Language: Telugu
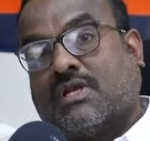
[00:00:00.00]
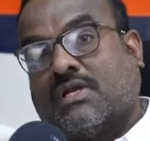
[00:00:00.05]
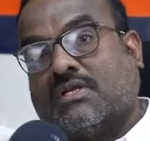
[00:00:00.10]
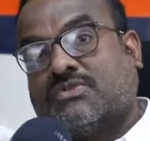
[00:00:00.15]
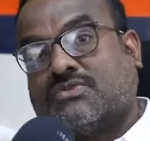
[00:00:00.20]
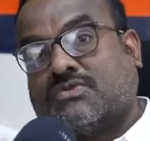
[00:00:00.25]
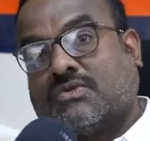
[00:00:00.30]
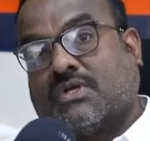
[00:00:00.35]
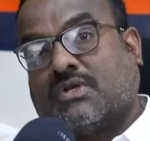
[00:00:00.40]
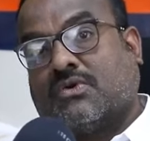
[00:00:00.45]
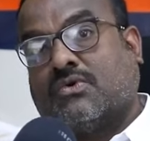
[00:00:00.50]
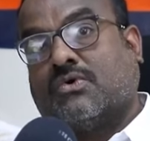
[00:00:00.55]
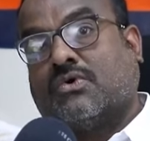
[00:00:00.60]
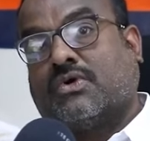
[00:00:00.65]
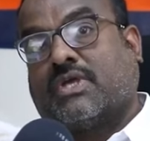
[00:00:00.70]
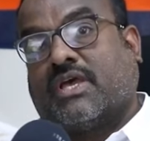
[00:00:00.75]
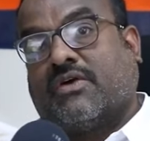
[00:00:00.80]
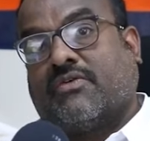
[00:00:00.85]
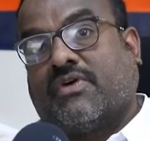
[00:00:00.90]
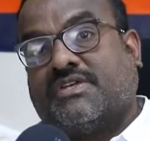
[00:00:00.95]
వందలు ఇస్తున్నారు
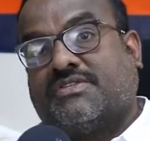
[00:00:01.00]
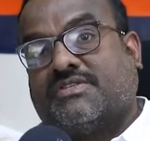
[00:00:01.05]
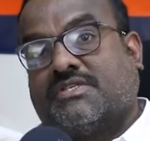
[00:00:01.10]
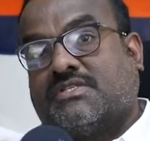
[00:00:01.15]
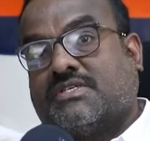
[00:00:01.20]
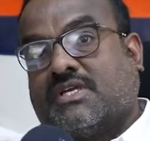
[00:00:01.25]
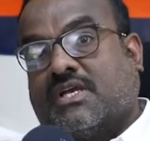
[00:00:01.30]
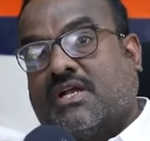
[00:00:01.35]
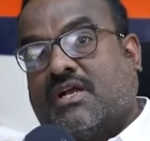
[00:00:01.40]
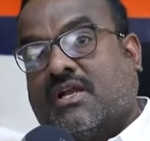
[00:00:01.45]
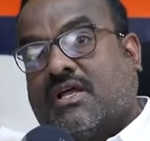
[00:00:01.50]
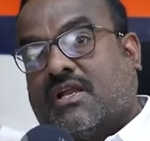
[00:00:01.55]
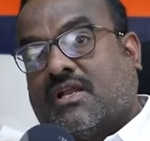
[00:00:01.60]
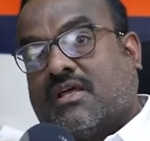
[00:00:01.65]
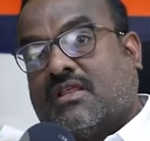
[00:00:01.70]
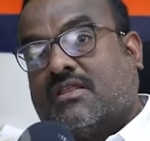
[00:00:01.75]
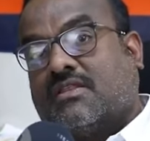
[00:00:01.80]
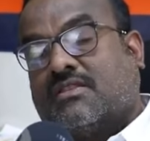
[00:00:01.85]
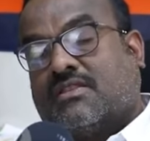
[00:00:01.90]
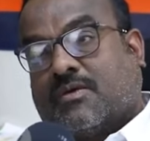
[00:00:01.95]
కేవైసీ చేయండి
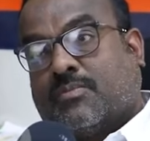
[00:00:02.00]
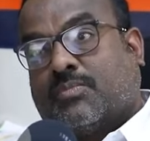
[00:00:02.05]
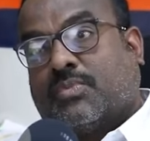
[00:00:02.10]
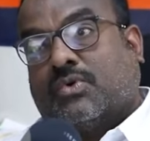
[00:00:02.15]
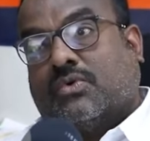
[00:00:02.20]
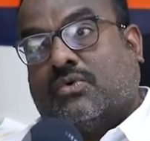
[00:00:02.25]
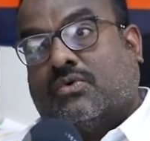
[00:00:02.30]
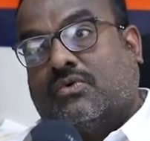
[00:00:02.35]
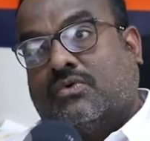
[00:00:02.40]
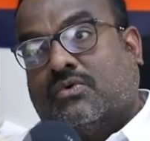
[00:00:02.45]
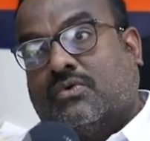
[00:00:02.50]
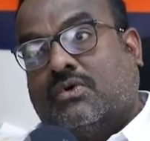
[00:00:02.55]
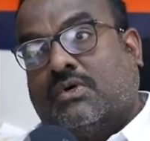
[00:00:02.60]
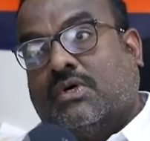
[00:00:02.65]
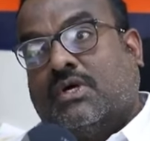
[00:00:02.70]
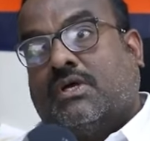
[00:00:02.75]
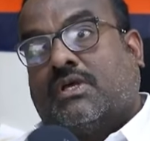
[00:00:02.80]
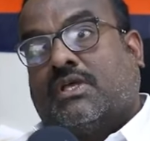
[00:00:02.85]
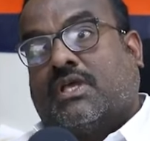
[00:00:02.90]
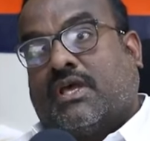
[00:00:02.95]
అనేది తప్పు
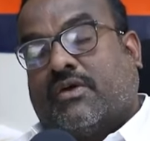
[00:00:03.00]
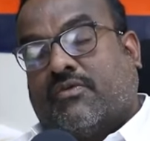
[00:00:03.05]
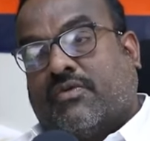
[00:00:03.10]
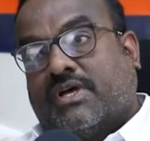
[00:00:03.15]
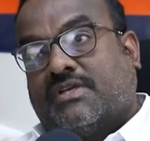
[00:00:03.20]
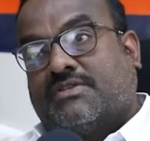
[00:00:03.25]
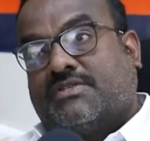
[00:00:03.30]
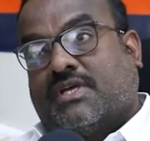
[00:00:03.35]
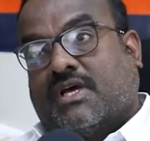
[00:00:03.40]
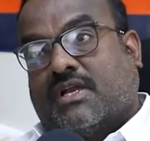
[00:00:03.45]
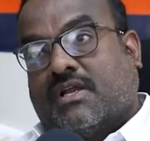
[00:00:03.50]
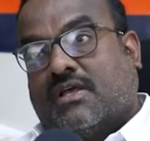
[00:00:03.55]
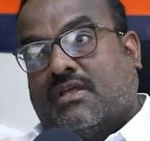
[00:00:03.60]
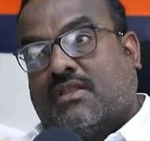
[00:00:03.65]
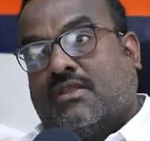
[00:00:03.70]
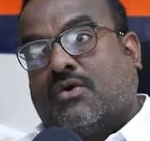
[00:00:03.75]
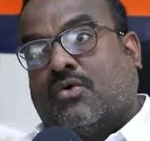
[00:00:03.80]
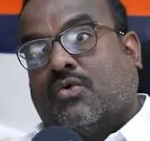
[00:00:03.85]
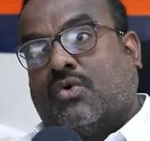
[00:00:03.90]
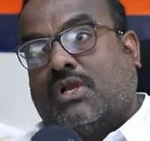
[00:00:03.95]
కేవైసీ
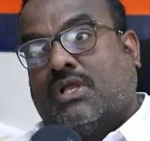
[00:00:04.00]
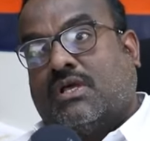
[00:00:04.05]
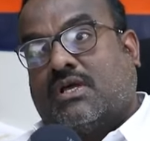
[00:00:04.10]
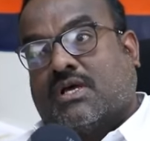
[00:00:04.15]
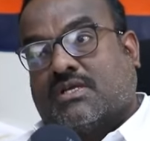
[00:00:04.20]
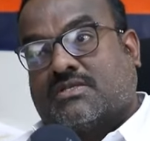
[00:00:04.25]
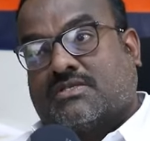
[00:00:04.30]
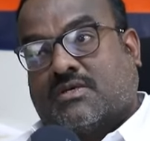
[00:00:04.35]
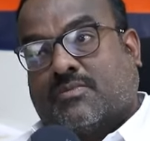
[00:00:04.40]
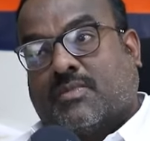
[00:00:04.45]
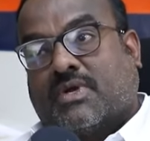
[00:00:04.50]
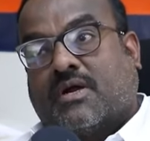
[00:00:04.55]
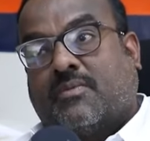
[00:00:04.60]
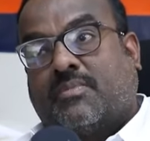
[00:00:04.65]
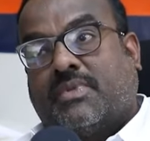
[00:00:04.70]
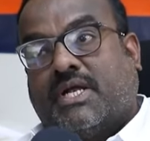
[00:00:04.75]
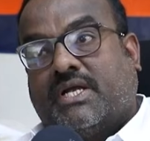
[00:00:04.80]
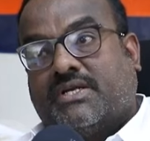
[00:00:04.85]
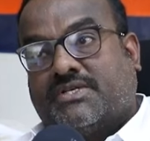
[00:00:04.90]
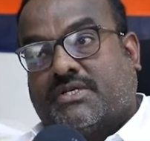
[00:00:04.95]
అనేది ఓన్లీ కస్టమర్
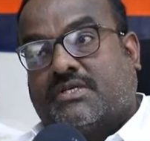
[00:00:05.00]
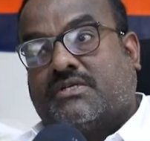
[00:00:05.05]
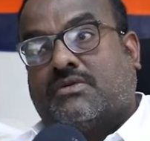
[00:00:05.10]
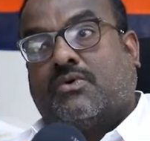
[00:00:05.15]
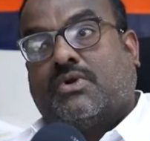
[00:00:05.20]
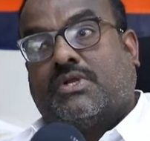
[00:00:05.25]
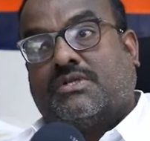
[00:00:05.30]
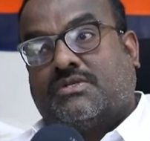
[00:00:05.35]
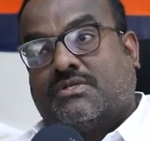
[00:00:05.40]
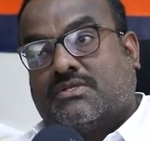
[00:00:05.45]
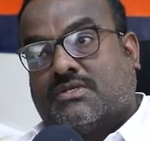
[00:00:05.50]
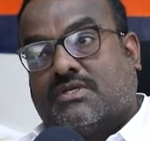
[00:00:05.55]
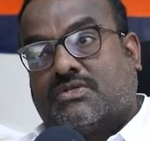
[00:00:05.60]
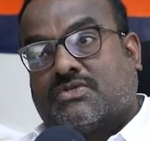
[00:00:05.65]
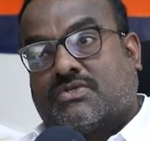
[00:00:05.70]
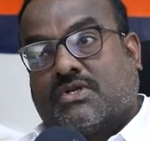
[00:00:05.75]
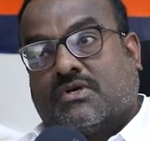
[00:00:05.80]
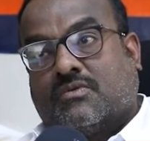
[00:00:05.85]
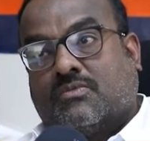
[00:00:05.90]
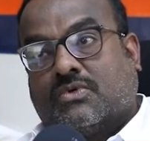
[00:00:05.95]
అప్డేషన్ గురించి
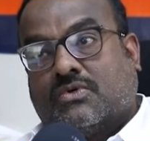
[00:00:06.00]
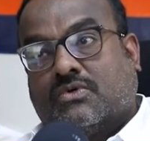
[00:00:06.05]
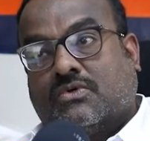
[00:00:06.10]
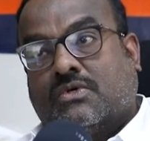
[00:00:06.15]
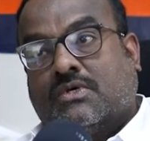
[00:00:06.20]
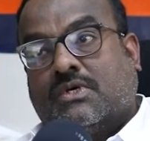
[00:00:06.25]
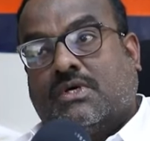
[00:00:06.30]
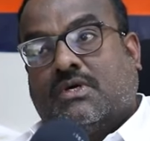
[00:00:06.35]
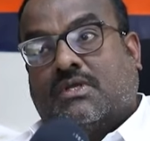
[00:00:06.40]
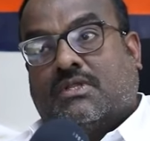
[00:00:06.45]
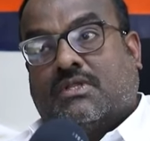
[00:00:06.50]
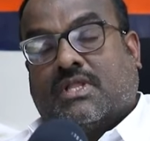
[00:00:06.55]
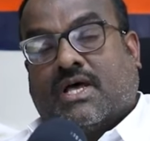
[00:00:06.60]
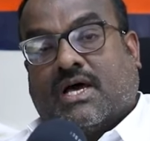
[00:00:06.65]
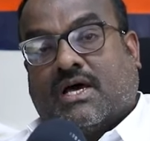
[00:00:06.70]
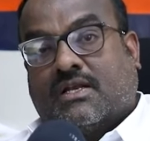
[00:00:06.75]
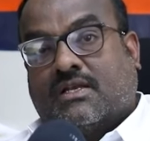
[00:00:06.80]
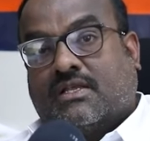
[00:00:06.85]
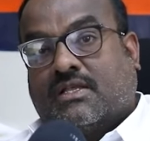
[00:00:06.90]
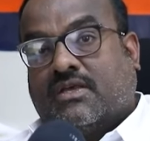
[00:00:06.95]
చేస్తున్నాము
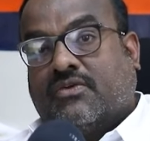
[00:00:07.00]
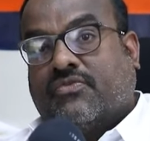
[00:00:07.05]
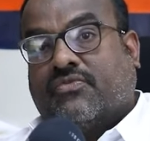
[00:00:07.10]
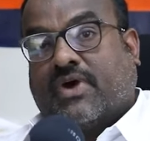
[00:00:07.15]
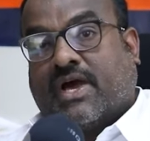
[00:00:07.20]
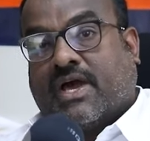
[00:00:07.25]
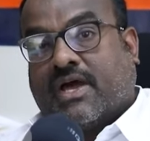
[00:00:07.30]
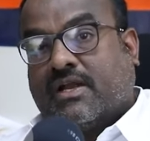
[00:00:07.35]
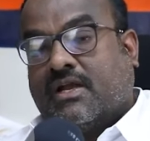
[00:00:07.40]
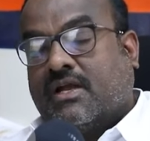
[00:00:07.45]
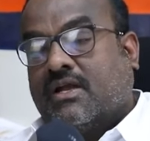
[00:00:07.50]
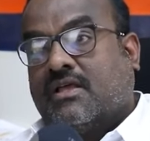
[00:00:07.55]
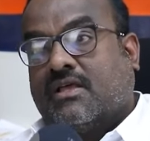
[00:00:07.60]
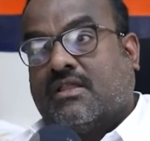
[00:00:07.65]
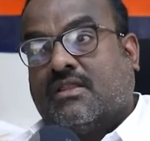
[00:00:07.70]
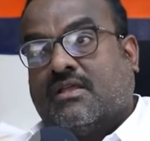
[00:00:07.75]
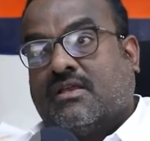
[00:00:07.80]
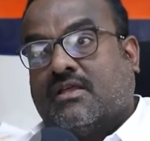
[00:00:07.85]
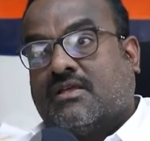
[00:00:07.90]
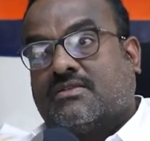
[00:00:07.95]
దానికి ఫైవ్
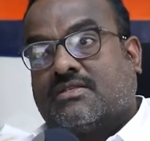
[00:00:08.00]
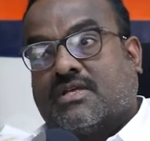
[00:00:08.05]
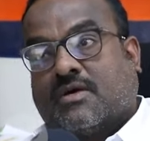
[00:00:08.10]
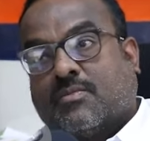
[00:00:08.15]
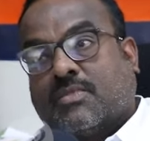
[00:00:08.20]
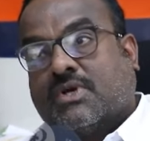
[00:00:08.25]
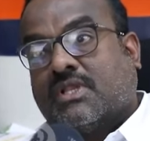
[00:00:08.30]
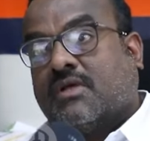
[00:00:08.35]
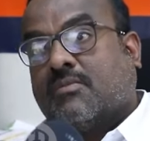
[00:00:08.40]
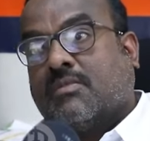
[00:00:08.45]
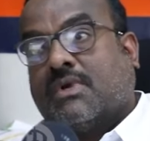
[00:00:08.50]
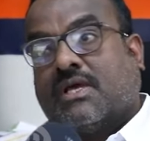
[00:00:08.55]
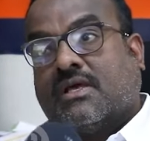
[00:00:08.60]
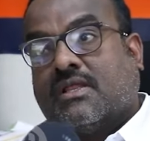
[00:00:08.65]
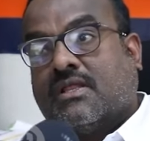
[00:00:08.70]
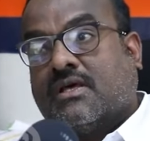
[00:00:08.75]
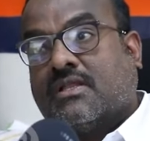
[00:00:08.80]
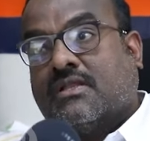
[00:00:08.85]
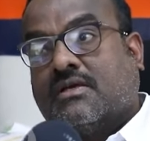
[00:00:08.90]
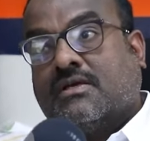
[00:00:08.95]
హండ్రెడ్కి దీనికి సంబంధం
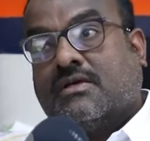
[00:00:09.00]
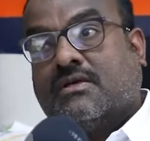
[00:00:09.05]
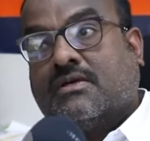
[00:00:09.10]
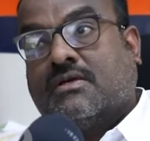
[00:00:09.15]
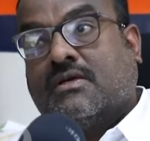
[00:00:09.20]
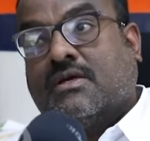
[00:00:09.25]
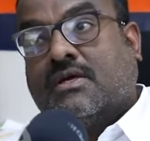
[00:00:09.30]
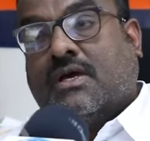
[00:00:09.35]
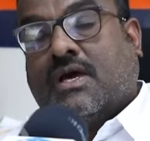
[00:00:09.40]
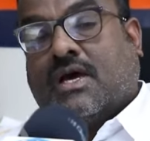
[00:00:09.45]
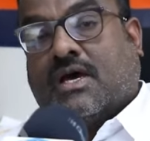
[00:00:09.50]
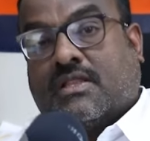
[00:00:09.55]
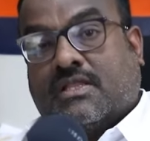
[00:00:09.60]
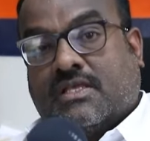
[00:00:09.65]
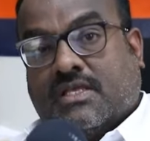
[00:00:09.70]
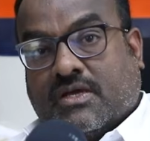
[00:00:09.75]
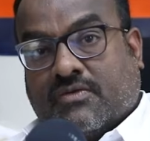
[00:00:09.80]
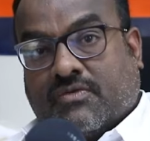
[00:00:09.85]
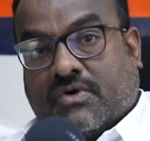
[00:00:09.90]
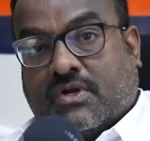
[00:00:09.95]
లేదు అది hmm.
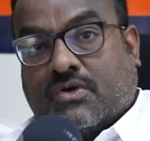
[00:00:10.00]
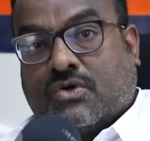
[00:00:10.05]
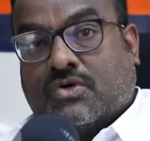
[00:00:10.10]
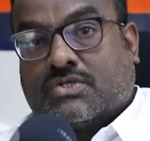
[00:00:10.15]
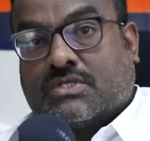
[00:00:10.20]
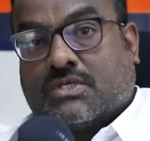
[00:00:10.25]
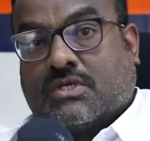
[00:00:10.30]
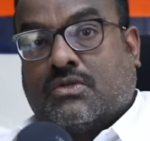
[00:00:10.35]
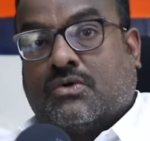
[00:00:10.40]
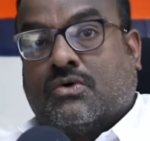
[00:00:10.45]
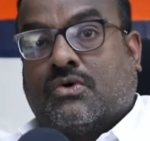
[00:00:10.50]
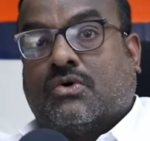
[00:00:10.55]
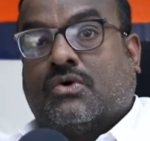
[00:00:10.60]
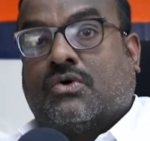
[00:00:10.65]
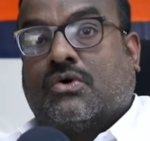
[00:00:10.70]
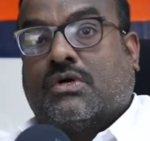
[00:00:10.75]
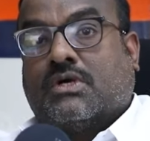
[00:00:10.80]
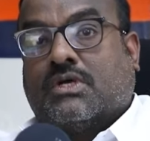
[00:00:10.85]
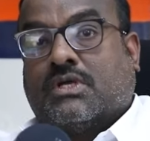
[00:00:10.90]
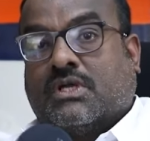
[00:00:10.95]
అది ఎవరికి వస్తుందో
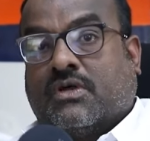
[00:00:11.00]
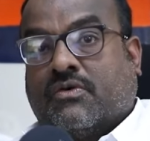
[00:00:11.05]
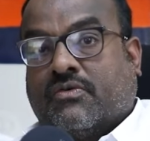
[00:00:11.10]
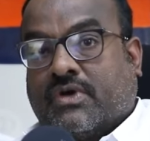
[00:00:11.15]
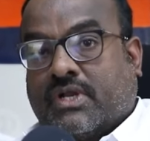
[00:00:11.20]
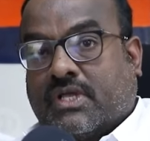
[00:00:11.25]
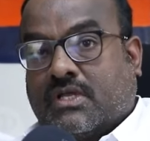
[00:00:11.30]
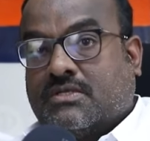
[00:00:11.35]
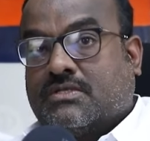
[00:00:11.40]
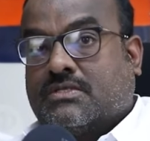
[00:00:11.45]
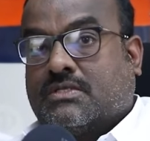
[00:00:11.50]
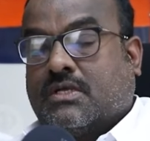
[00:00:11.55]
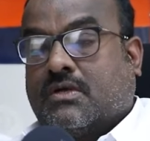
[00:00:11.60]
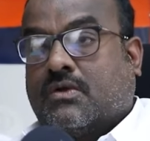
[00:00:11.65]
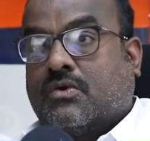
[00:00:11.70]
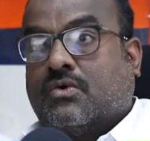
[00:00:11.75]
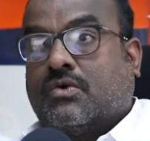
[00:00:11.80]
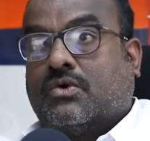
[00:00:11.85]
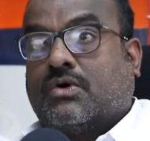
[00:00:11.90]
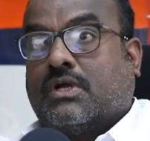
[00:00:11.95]
ఎవరికి
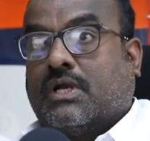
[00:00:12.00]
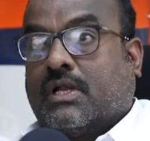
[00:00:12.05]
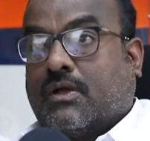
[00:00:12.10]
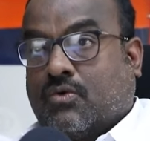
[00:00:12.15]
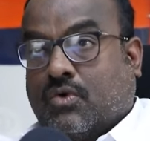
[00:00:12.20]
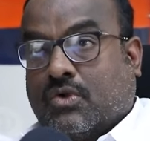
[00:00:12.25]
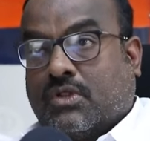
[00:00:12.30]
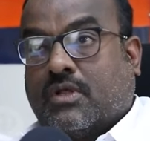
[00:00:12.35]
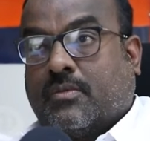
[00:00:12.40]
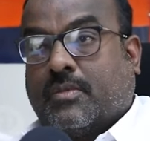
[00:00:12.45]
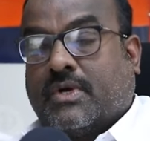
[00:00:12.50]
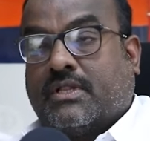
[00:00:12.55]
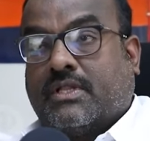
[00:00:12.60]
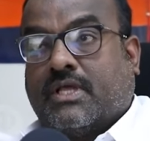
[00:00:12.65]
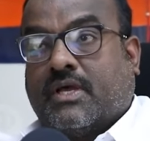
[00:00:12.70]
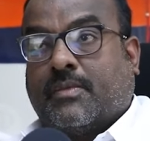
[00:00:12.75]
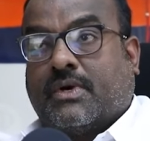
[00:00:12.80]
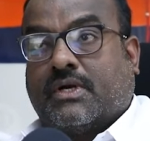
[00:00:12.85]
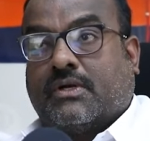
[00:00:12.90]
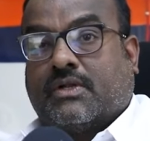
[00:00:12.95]
ఇస్తారో కొంతమంది
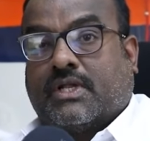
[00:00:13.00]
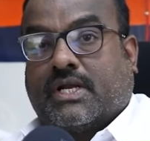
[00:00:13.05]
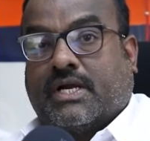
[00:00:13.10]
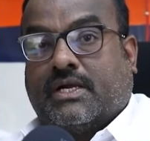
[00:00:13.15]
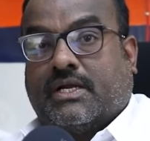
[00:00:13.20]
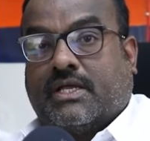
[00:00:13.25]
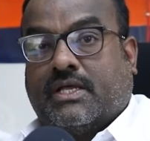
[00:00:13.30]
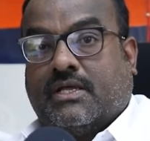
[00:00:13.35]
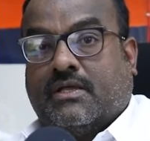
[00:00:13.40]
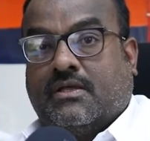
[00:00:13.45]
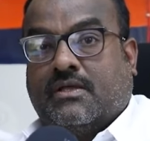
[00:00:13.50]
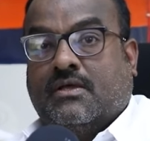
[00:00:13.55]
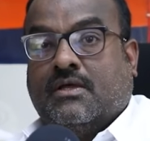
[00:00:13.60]
ఏమంటున్నారంటే